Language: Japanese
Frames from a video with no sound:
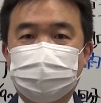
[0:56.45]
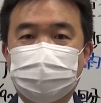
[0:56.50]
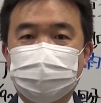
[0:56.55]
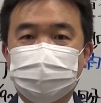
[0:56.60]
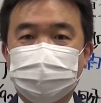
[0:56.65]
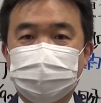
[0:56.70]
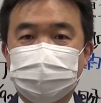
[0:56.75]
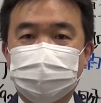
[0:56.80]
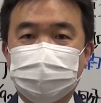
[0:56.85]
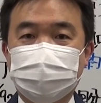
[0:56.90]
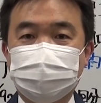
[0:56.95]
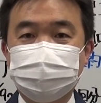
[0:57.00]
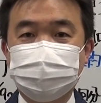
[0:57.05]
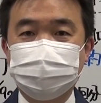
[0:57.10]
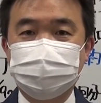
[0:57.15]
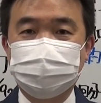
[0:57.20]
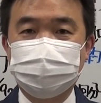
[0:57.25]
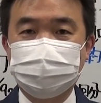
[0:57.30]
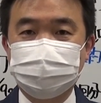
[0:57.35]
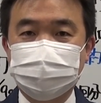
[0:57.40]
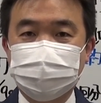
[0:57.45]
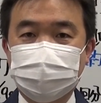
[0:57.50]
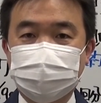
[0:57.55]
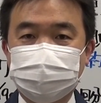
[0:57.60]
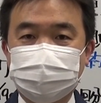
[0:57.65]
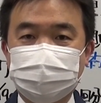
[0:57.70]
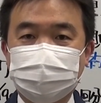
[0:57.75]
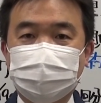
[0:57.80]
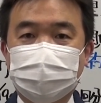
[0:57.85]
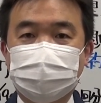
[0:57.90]
本人で優勝した
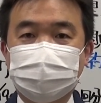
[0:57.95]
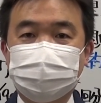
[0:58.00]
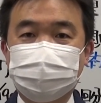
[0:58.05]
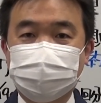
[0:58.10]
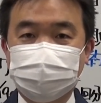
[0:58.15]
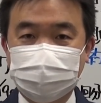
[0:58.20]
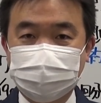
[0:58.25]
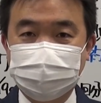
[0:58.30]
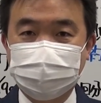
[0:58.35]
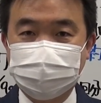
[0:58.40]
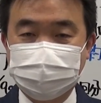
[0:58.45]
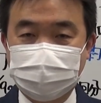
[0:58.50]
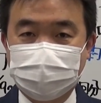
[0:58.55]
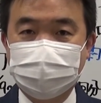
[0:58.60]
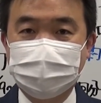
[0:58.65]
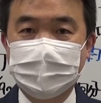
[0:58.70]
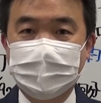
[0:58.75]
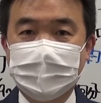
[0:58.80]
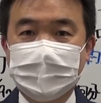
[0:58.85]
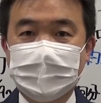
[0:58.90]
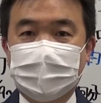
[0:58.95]
人はいませんでした。